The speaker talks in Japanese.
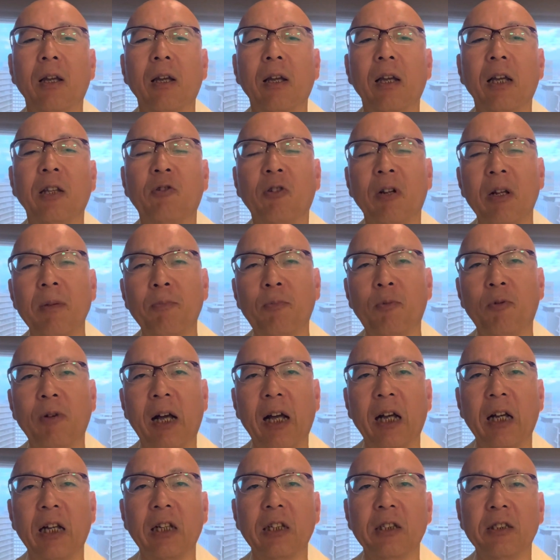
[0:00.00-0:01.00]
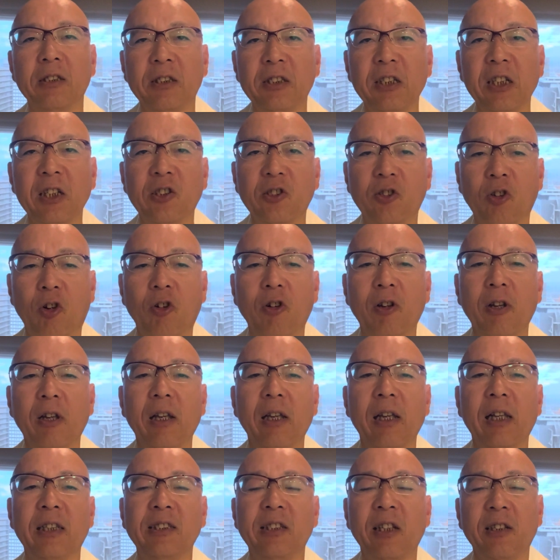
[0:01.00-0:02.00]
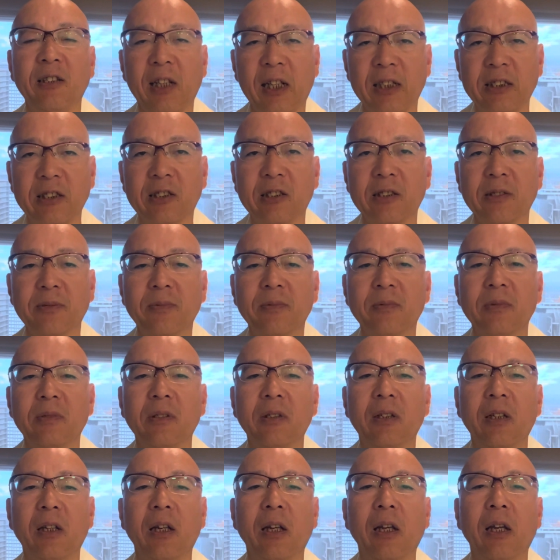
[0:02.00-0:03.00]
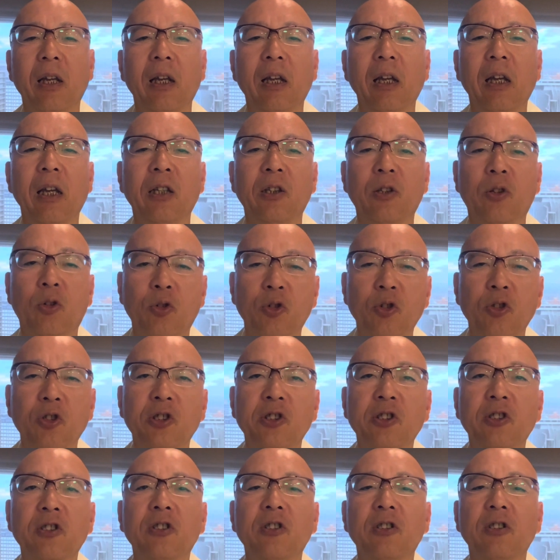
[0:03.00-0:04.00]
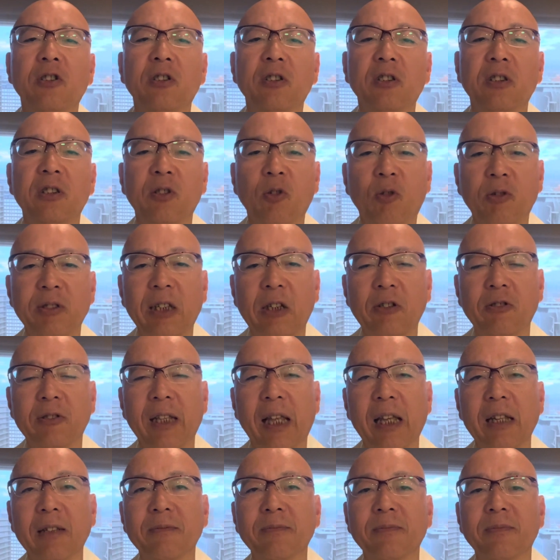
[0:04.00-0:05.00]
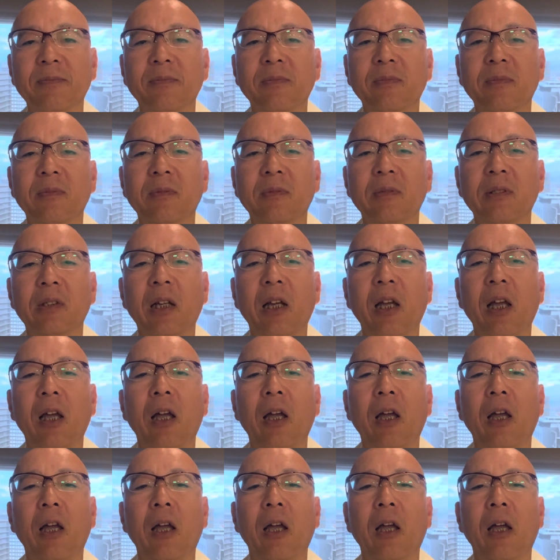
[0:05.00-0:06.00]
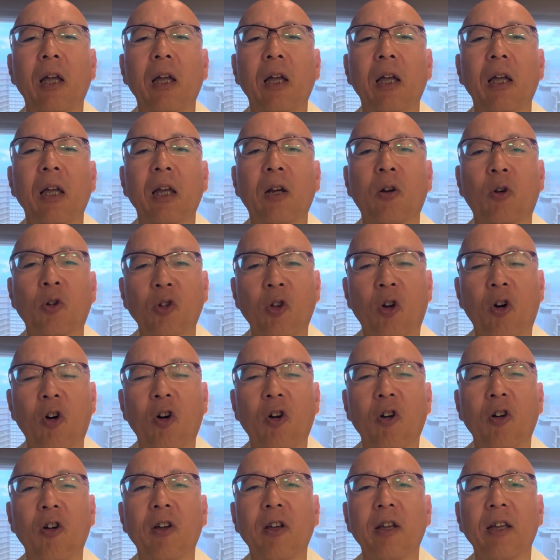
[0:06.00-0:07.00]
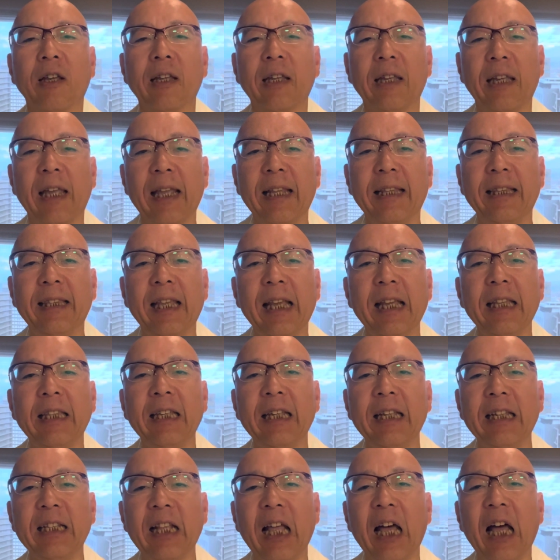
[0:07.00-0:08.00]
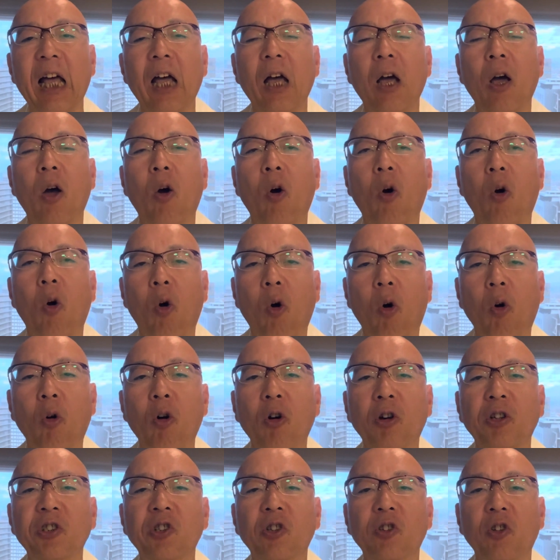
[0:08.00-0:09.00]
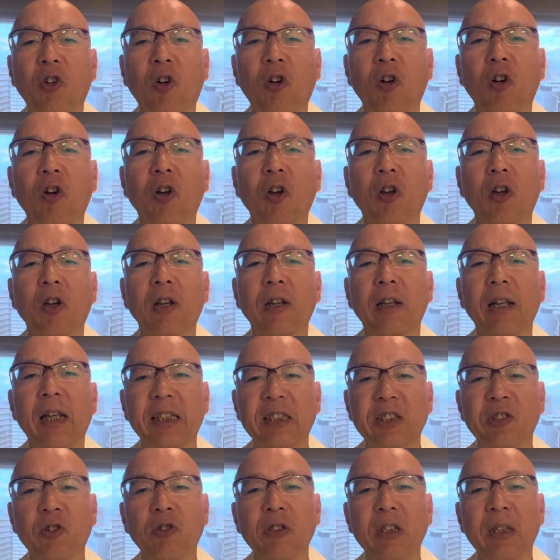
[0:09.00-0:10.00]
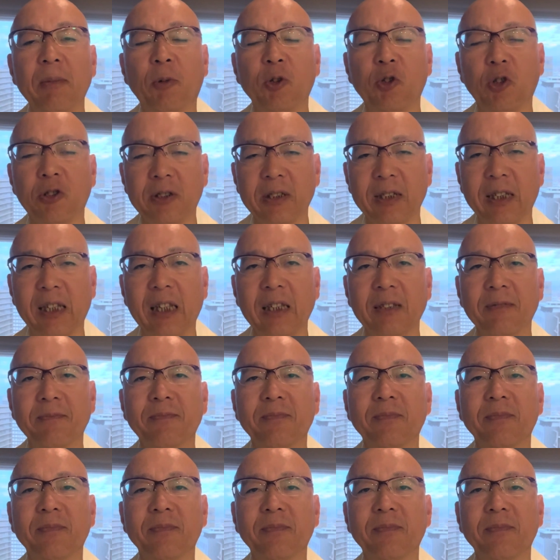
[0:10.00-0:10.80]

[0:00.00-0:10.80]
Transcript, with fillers: トランプは自身の SNS トゥルースソーシャルでこの決定的な報告書の結論に基づき